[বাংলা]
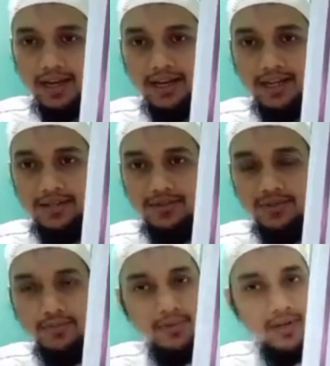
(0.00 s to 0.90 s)
আইন
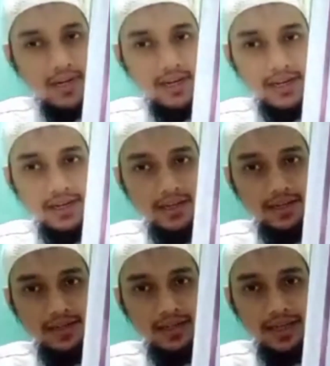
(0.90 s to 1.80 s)
জবর আ
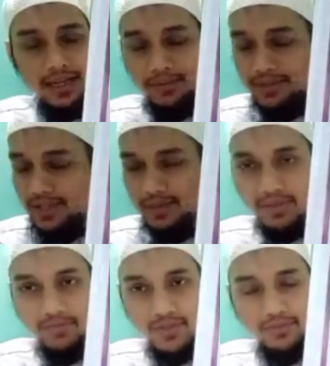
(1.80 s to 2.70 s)
আমরা জানি
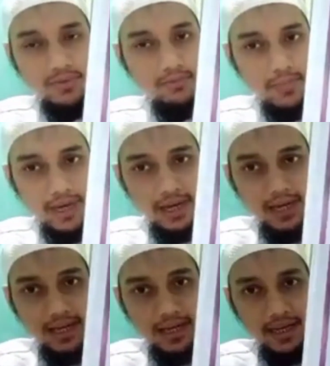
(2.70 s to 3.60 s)
মিম জবর মা
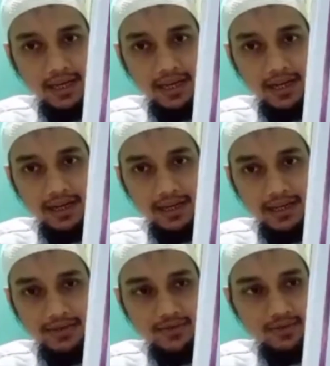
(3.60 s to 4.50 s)
আর
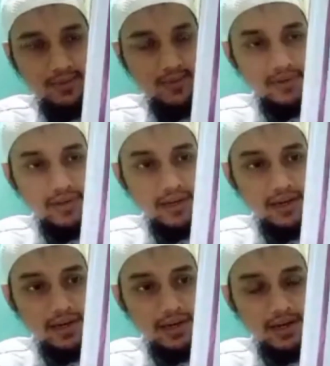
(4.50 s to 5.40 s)
আইন জবর
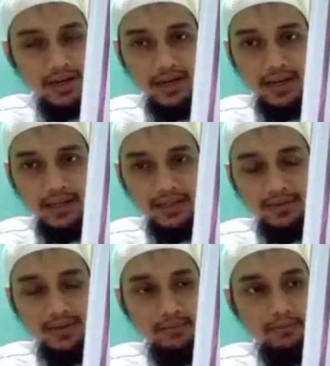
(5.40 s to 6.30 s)
আ
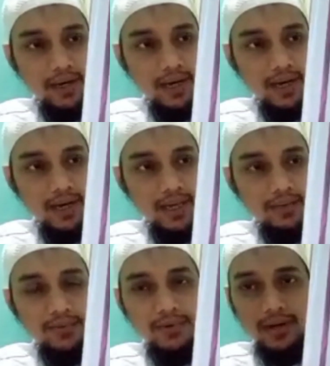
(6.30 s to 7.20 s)
তাহলে মা
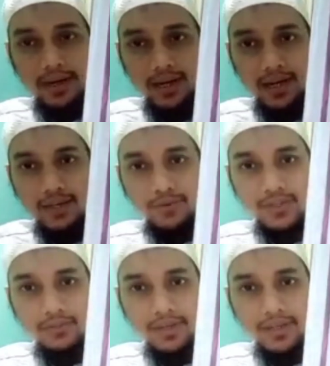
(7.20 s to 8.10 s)
এবং আ
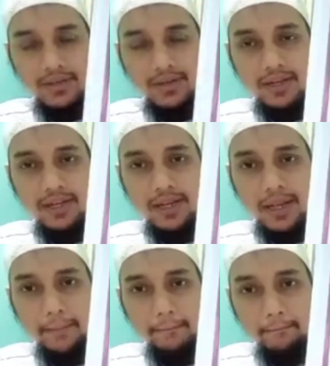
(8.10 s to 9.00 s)
দুইটা মিলে কি হয়
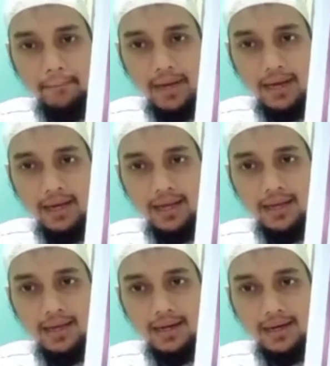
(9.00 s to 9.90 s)
মা
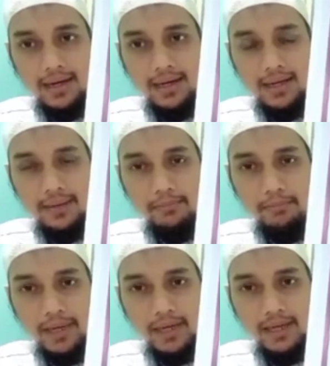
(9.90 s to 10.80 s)
আ
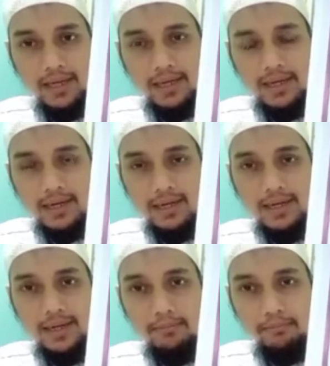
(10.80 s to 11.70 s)
মা আ
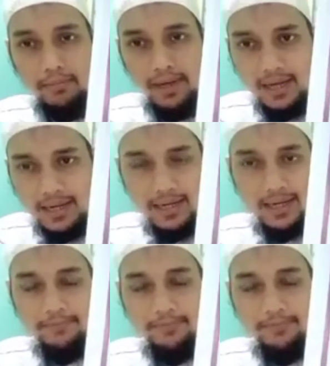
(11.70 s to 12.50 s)
মা আ